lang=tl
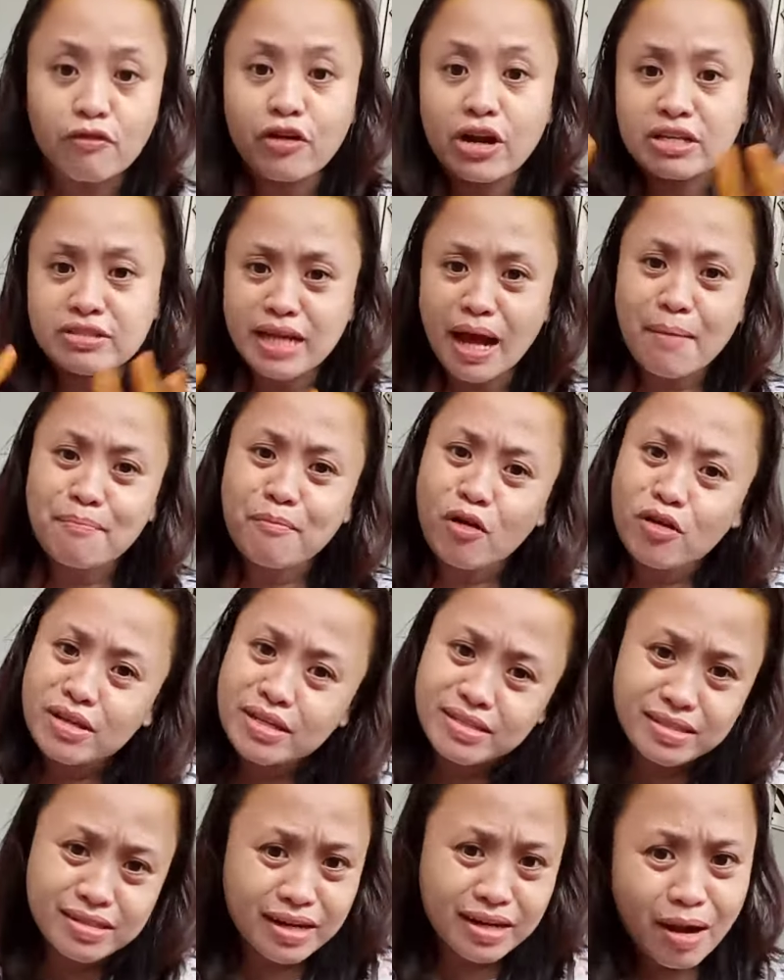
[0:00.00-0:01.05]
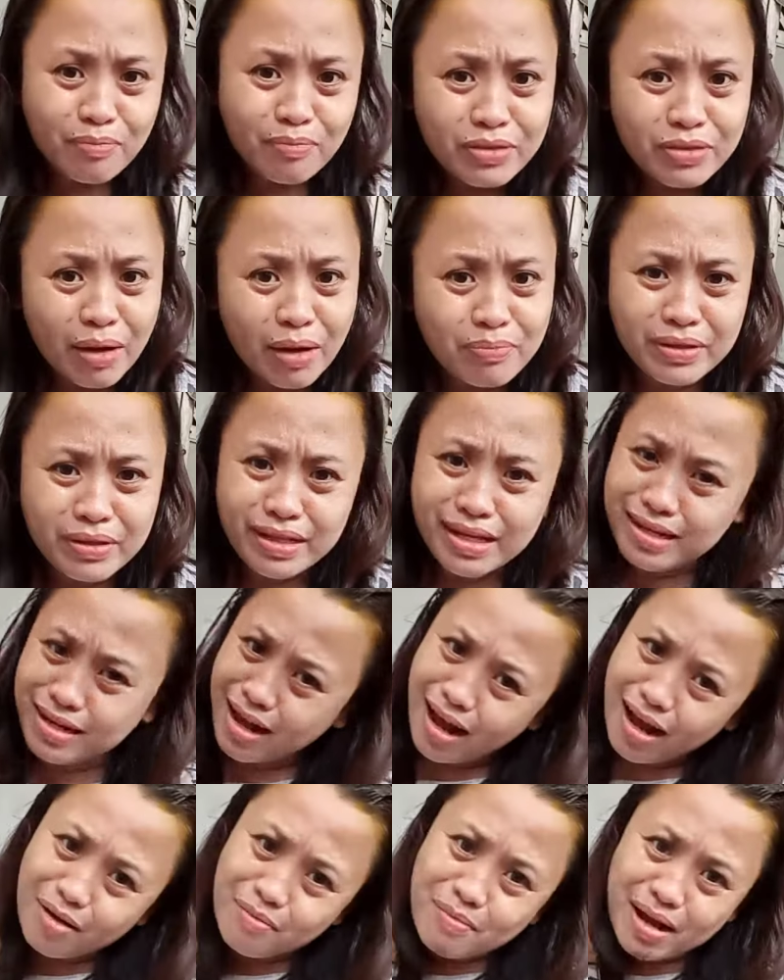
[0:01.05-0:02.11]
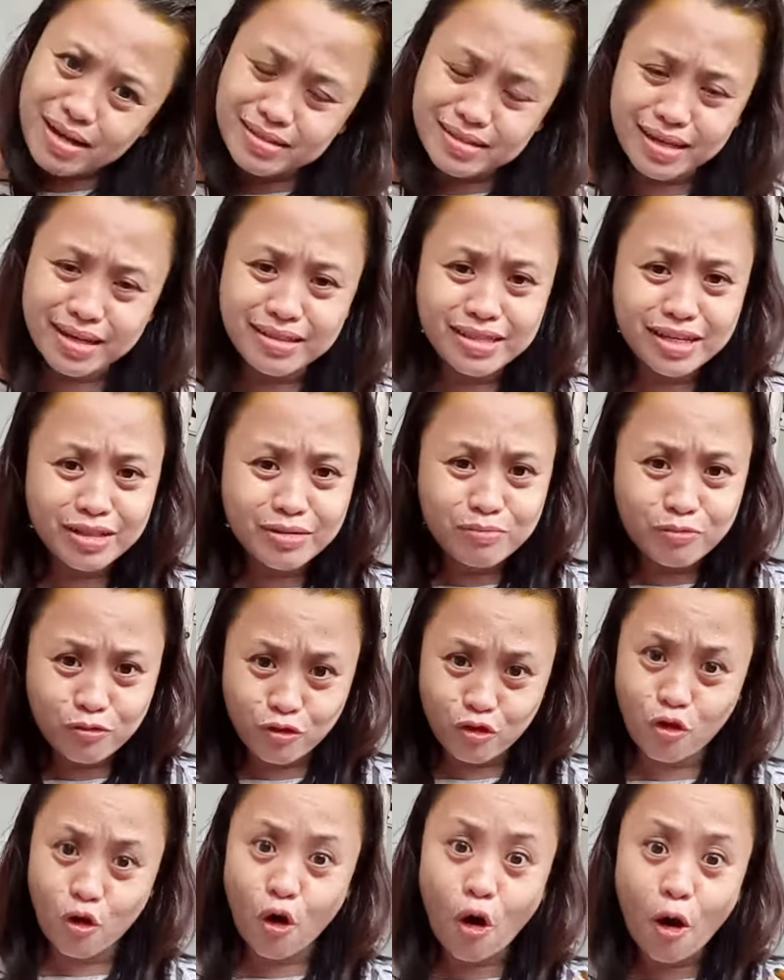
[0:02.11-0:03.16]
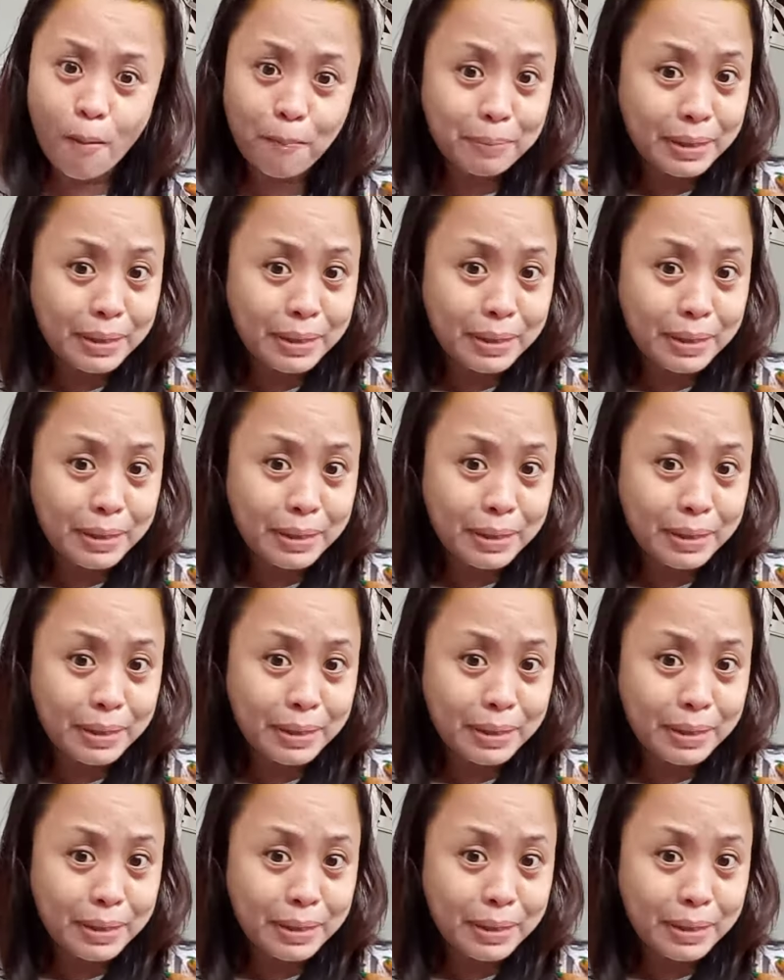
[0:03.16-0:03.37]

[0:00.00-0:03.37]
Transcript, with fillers: For example, it's crop top. Hindi na akma sa edad ko.